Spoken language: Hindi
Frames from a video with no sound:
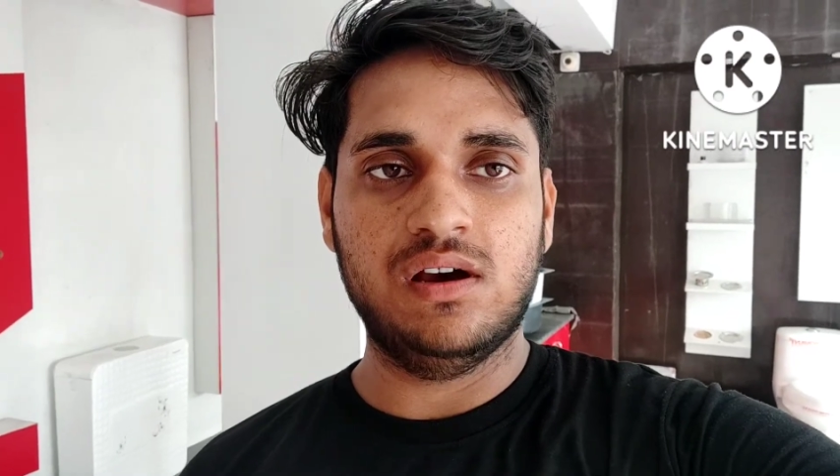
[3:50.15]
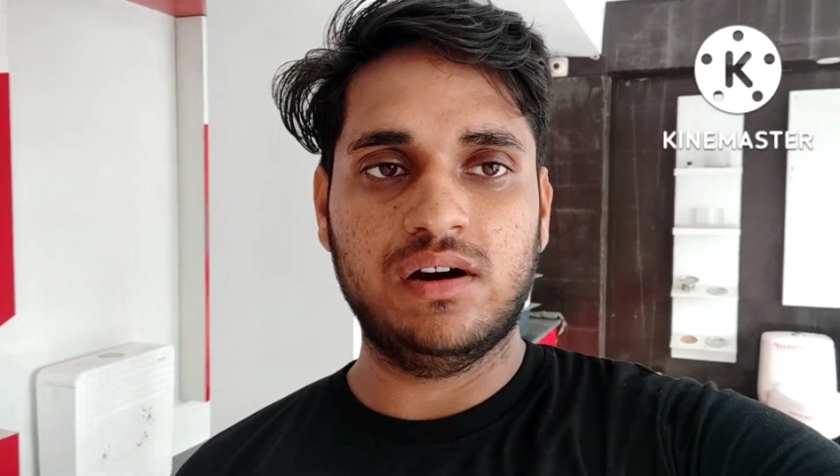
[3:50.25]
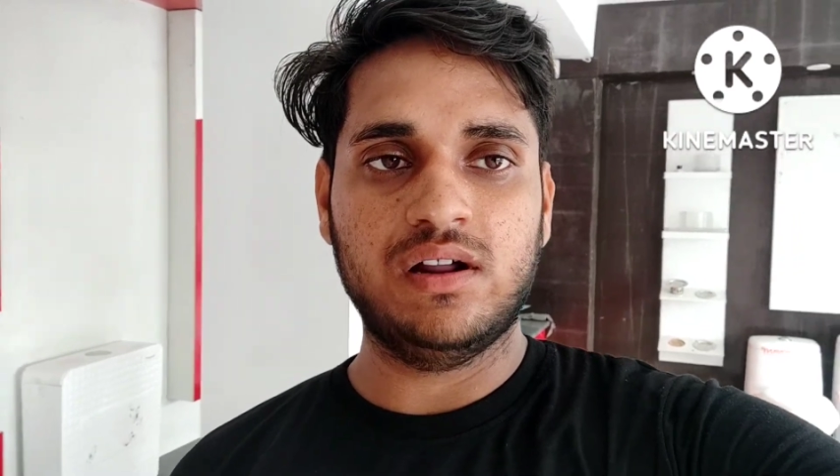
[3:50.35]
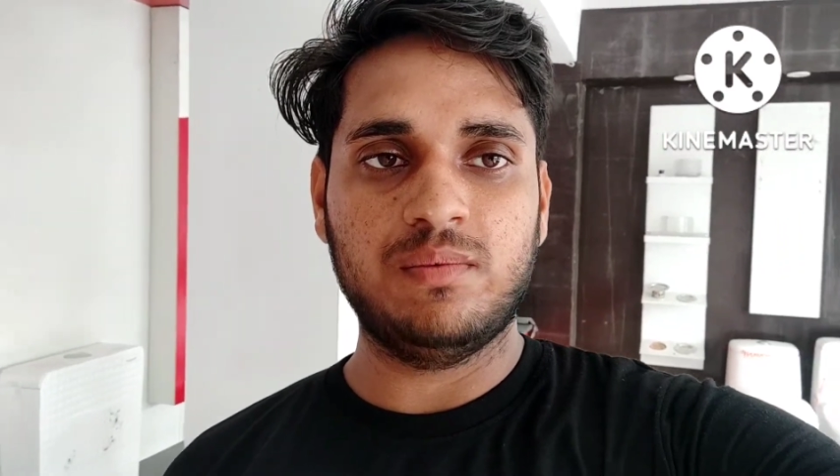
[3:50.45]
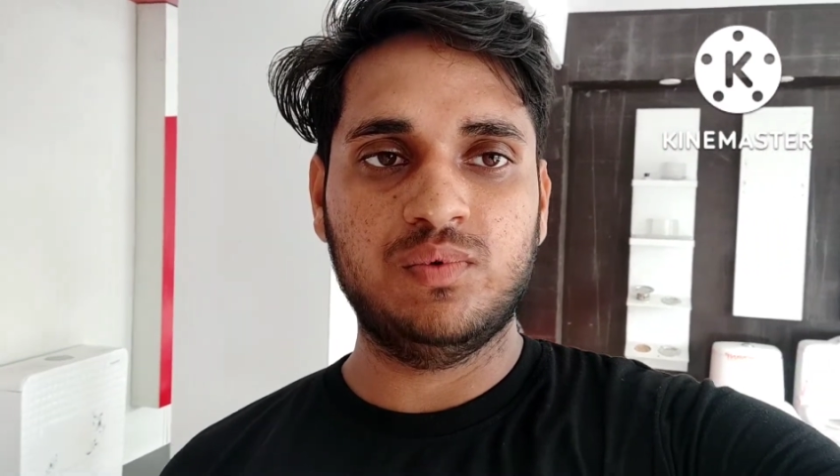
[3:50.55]

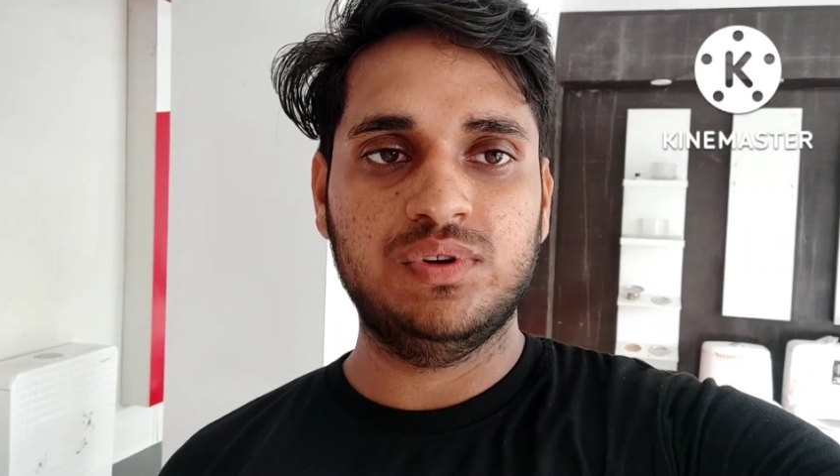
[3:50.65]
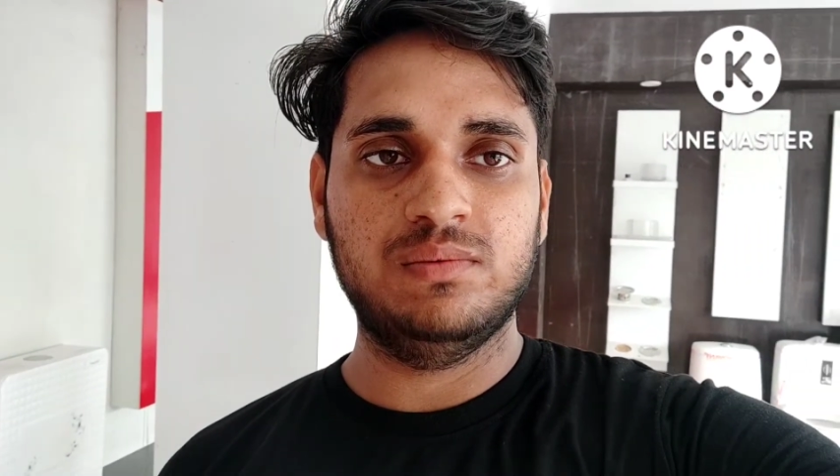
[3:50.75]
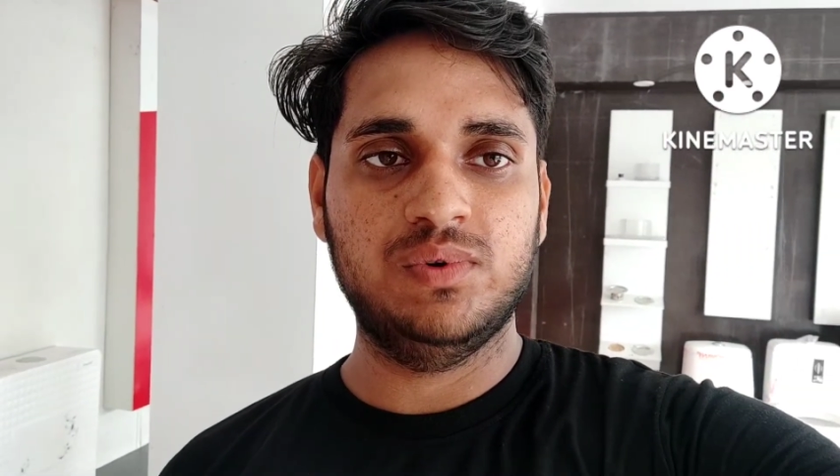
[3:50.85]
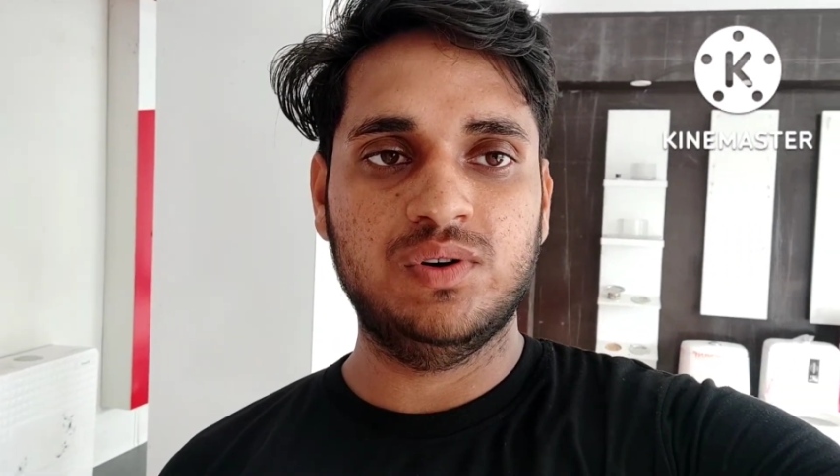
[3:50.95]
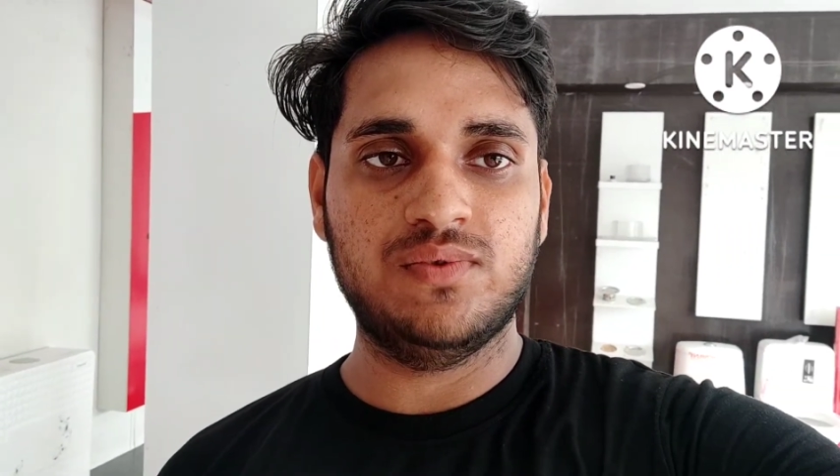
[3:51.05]
अगर आपको ये
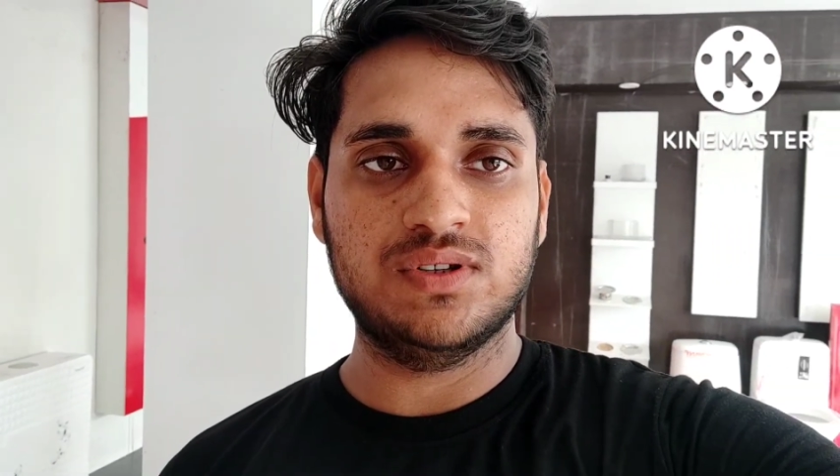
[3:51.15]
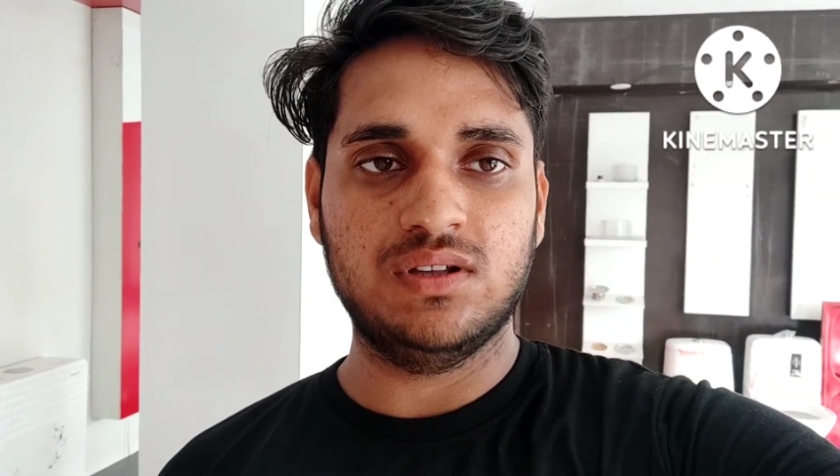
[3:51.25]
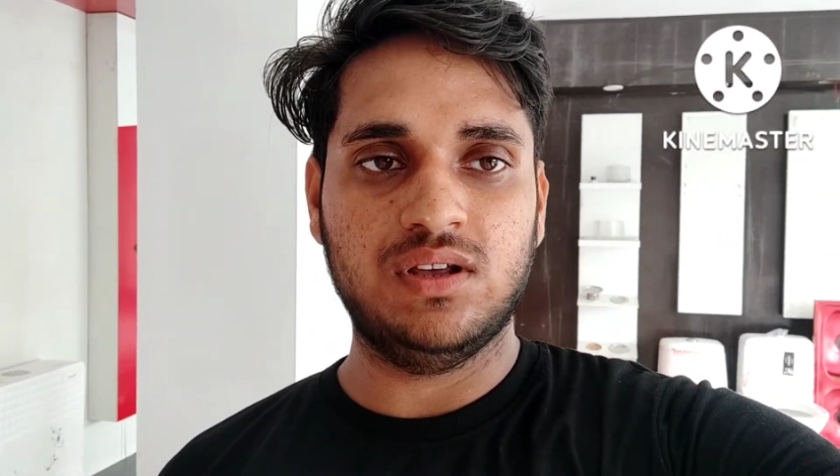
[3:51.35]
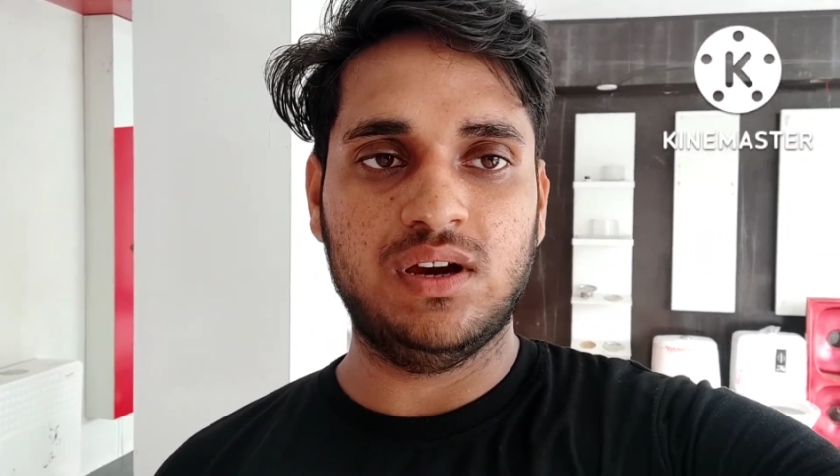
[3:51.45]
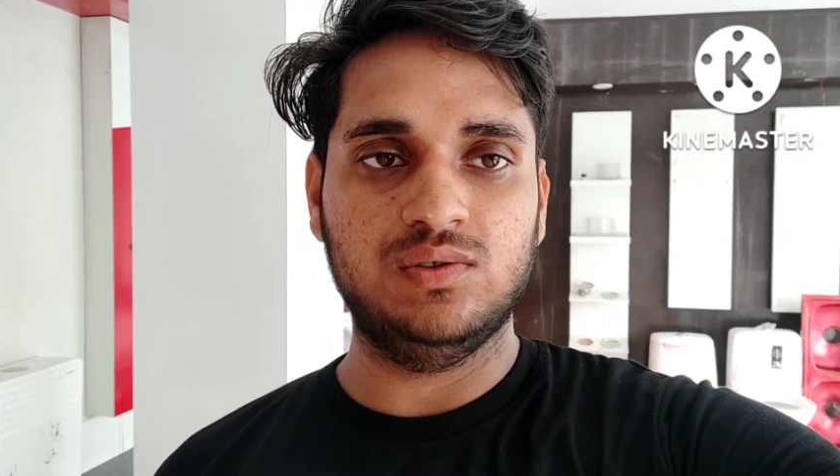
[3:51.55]
वीडियो
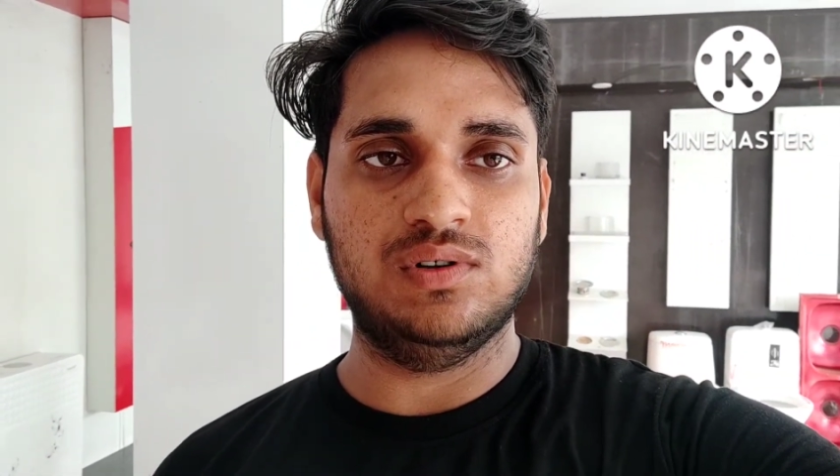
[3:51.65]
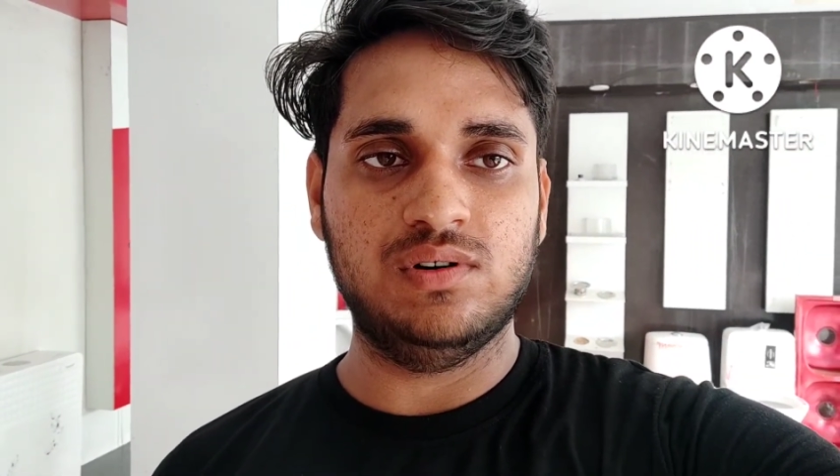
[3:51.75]
पसंद आया तो